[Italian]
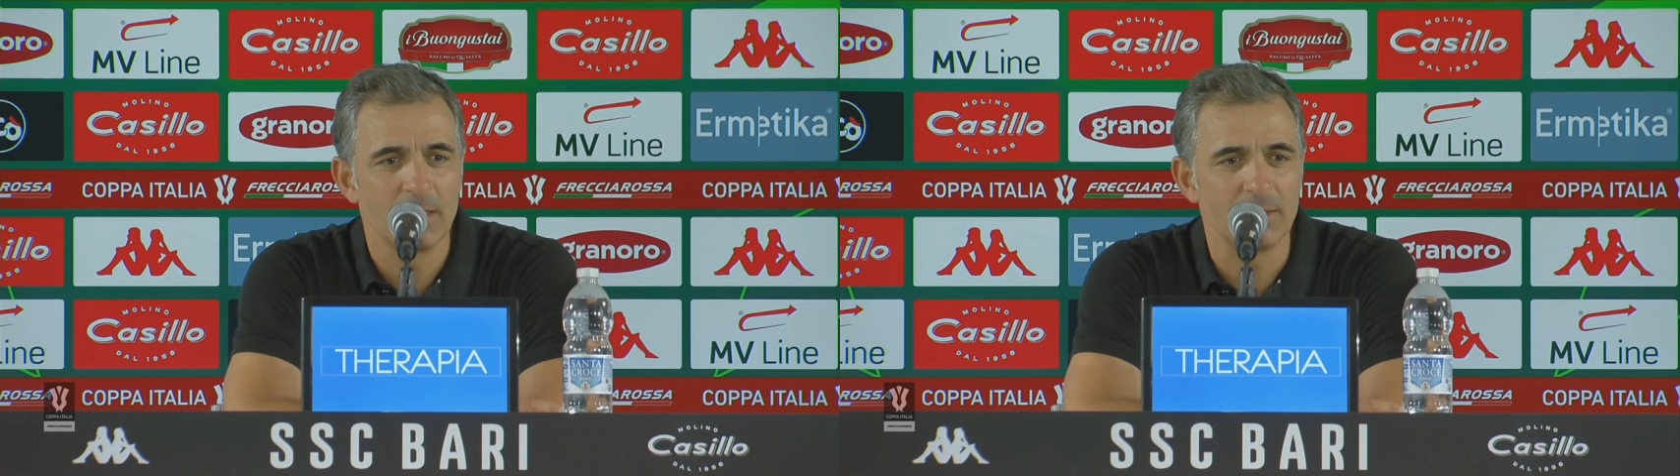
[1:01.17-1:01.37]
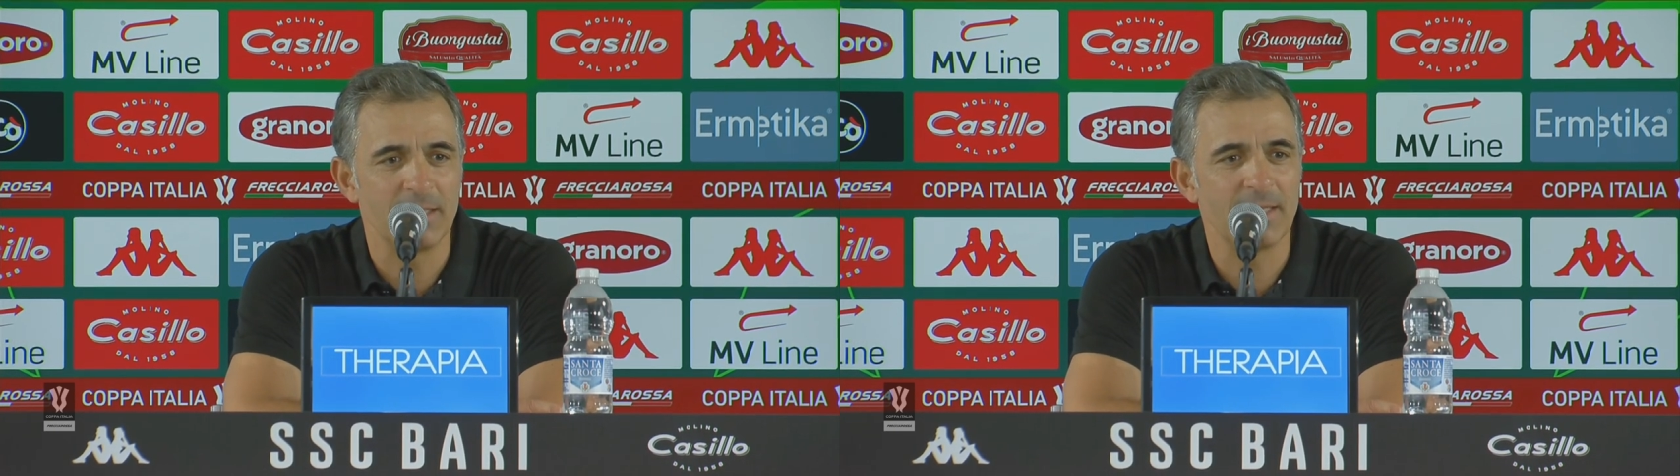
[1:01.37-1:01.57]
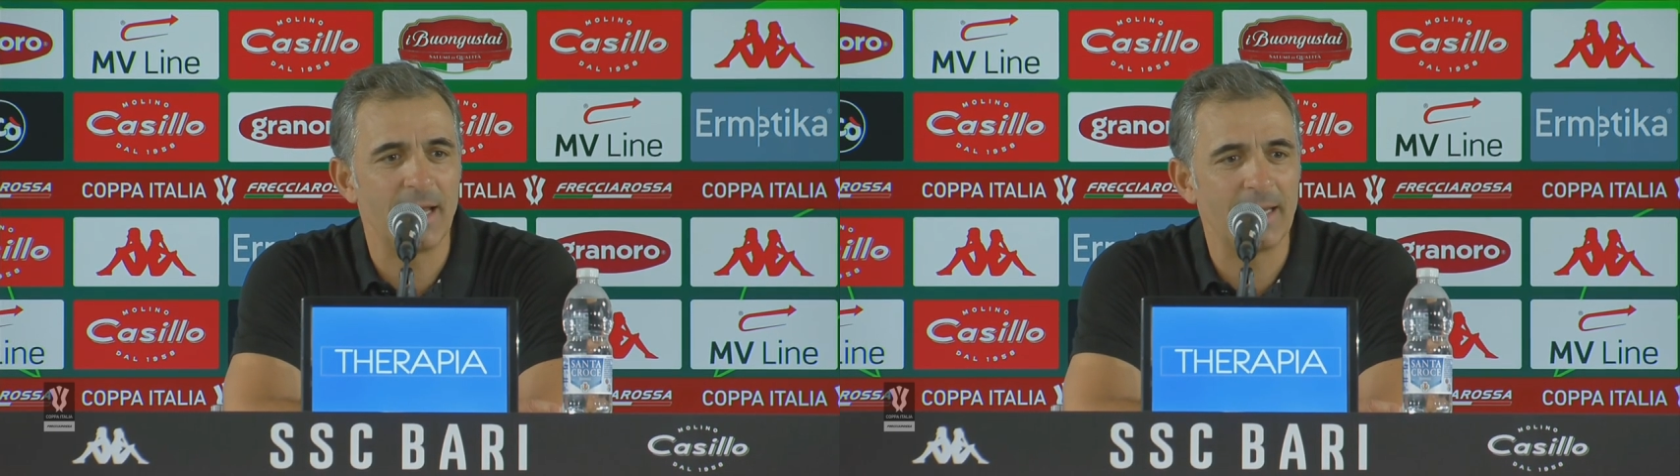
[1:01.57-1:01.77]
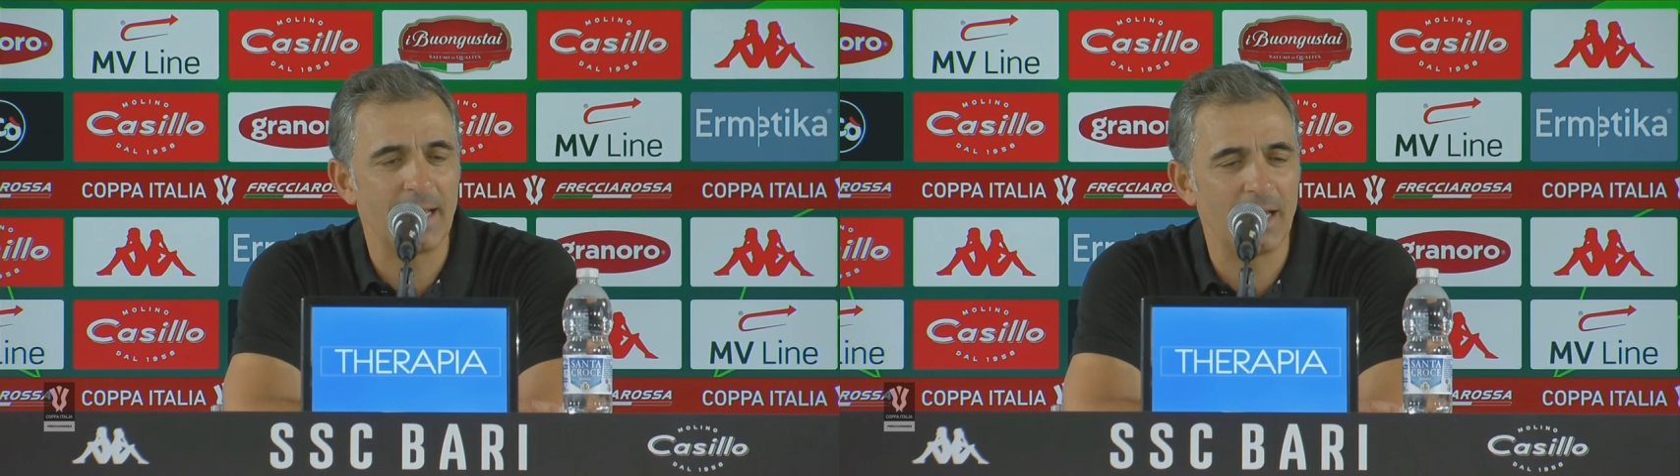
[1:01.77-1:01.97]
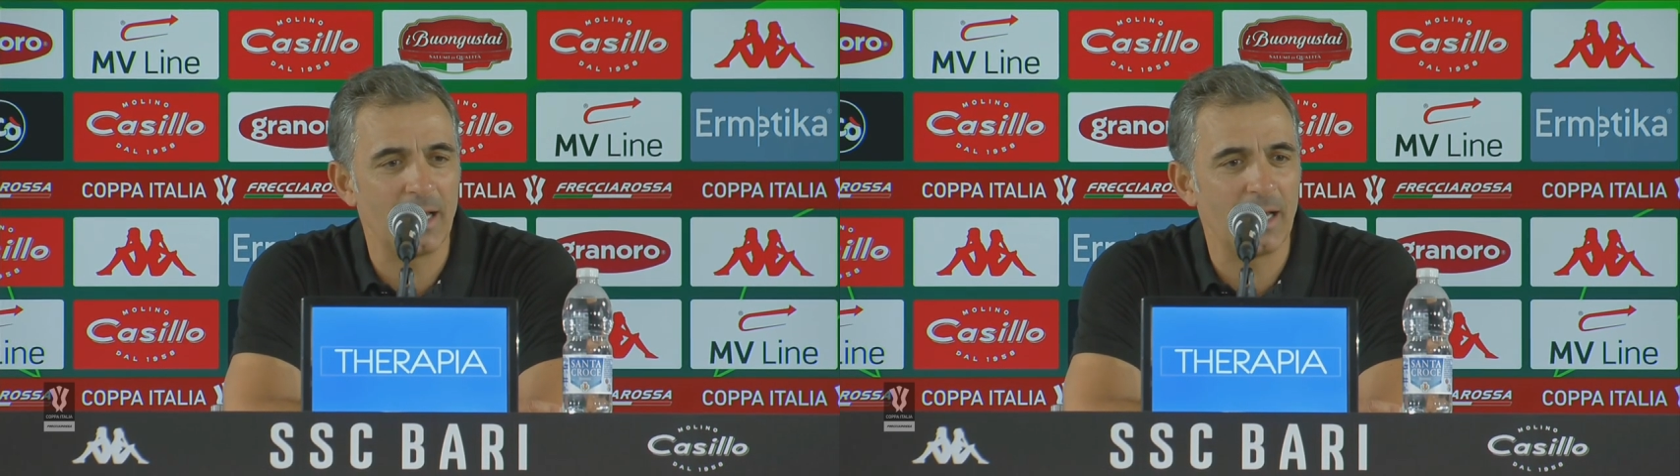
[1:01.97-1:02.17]
di
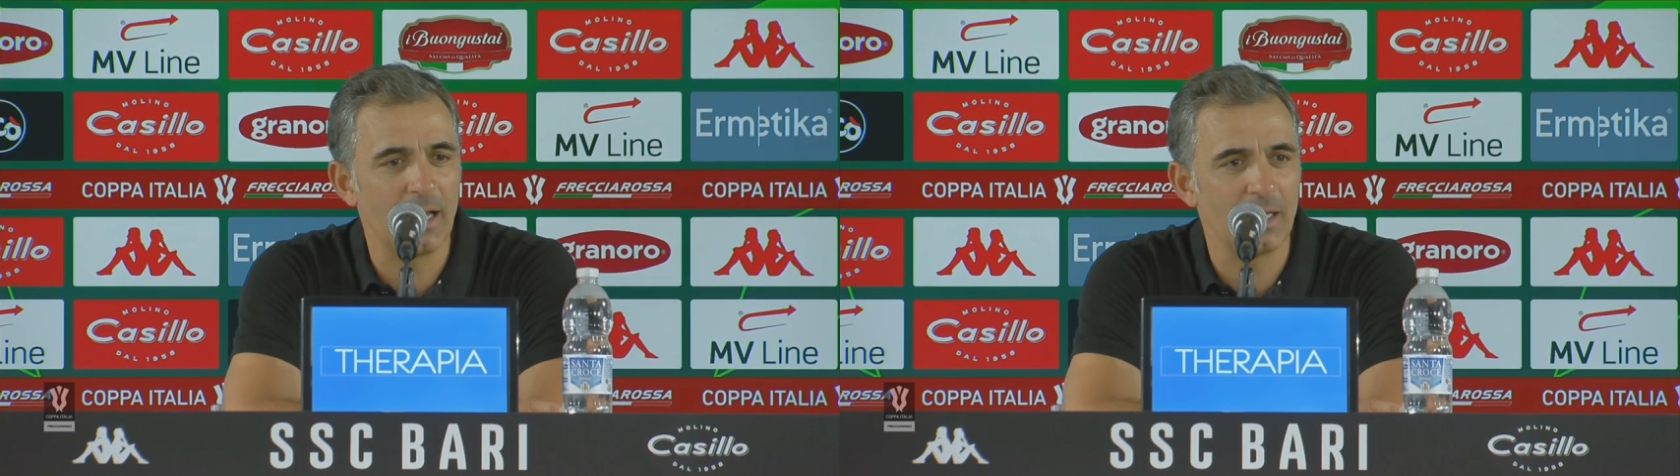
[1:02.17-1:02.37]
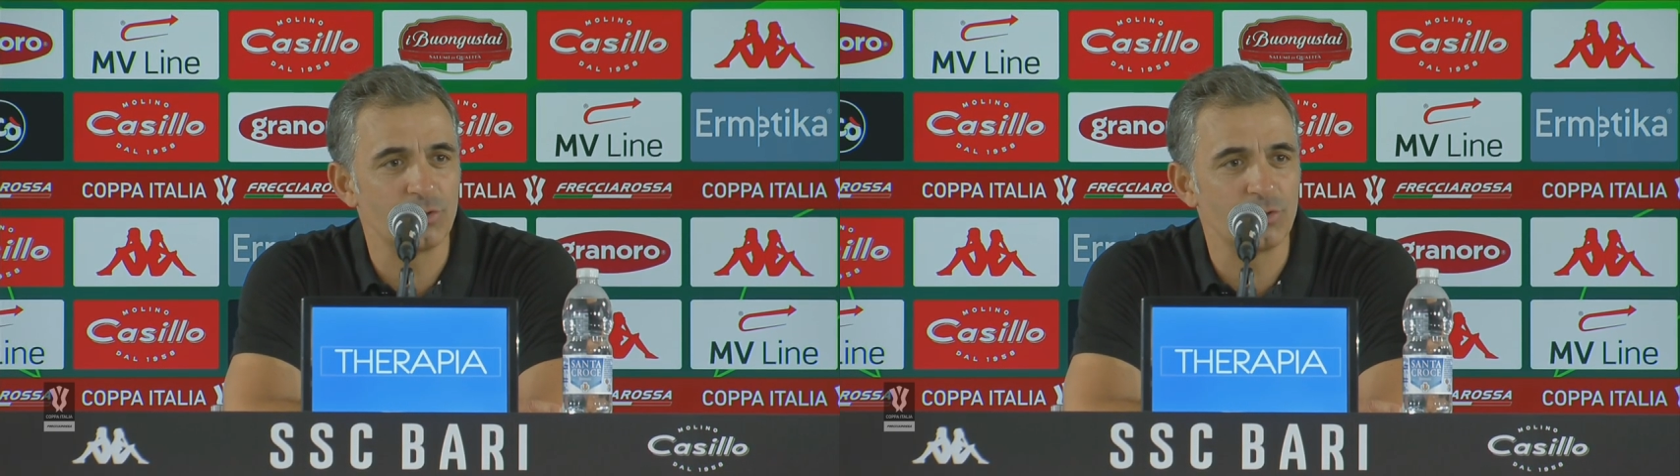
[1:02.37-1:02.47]
andare a